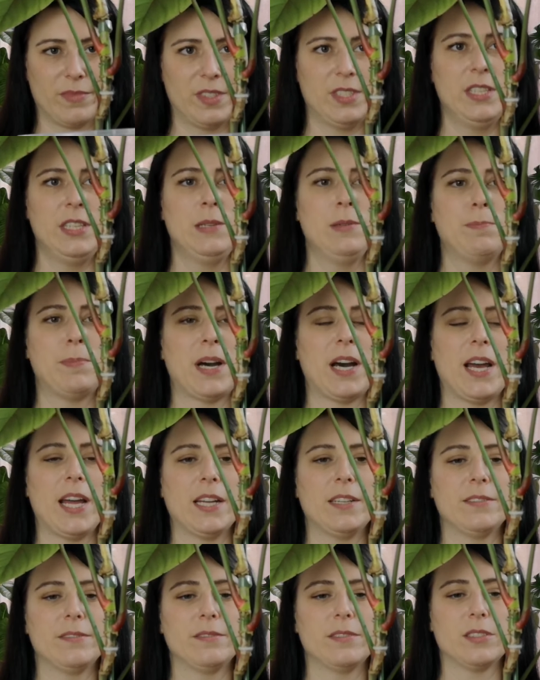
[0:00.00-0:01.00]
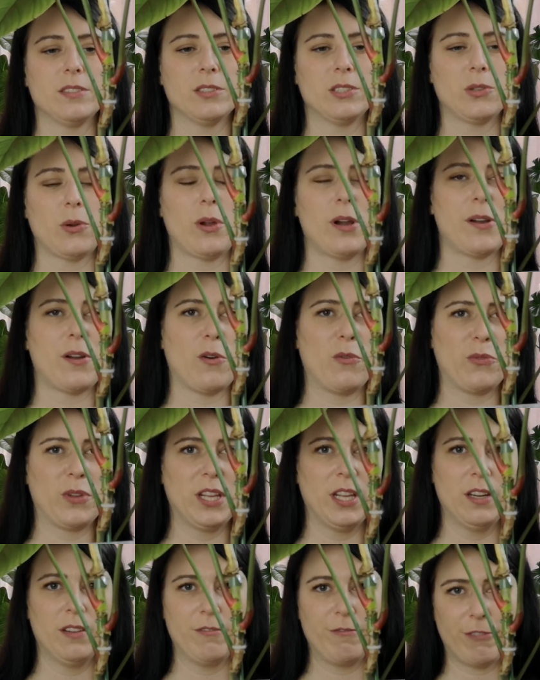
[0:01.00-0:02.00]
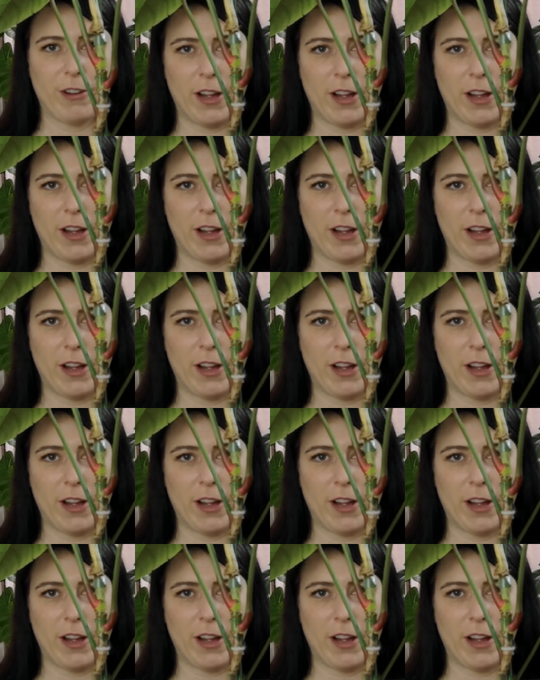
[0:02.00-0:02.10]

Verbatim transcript: Die beiden sollen auf jeden